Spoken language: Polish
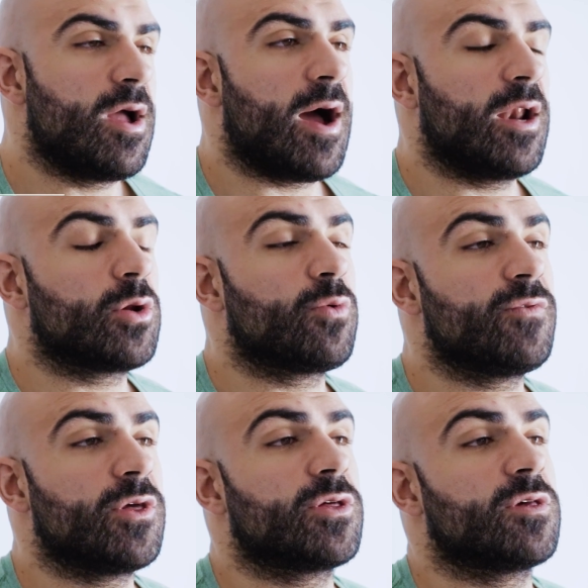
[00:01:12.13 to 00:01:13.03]
ale
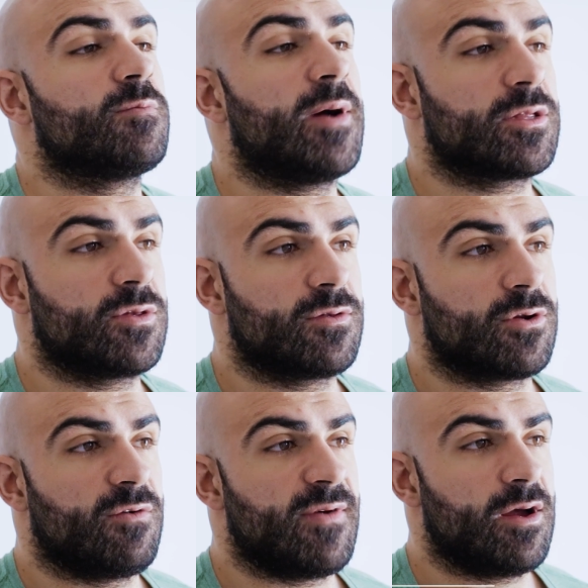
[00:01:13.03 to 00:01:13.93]
również jest bardzo
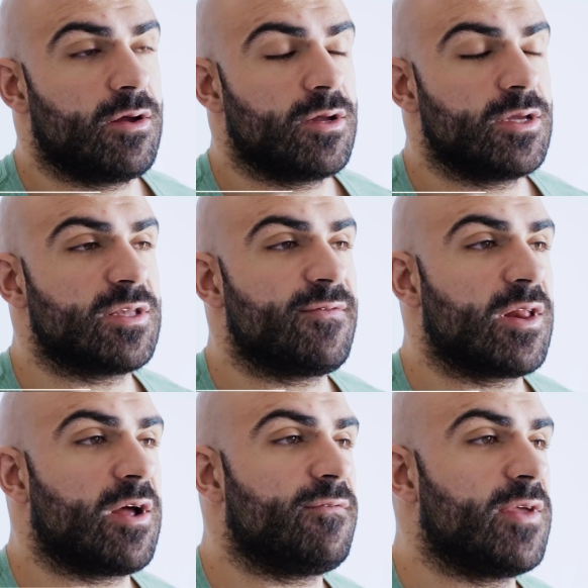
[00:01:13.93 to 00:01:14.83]
zdrowa i
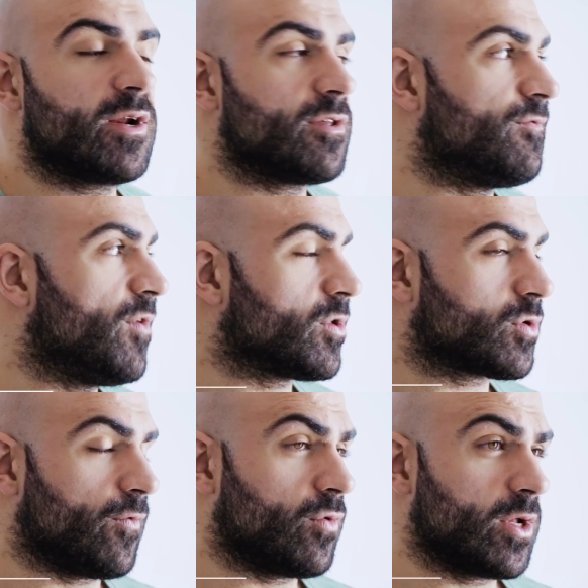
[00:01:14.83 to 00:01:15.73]
zawiera wiele
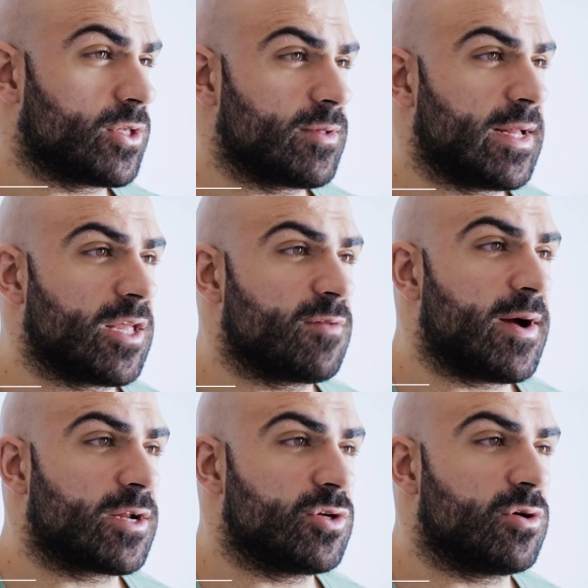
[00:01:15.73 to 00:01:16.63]
związków, które są dla nas
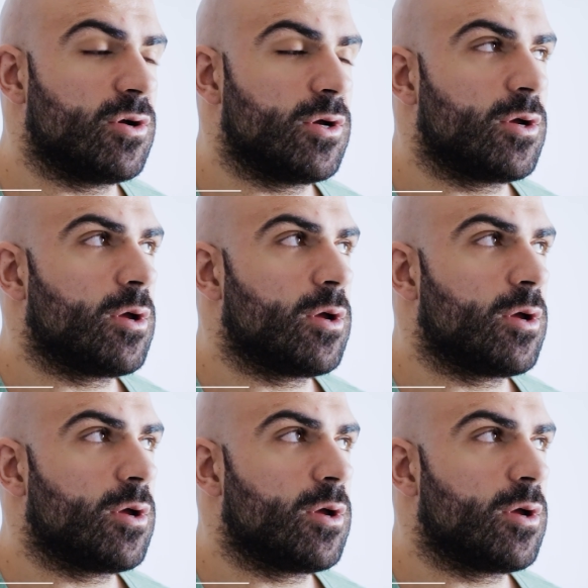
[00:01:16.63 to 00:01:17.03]
bardzo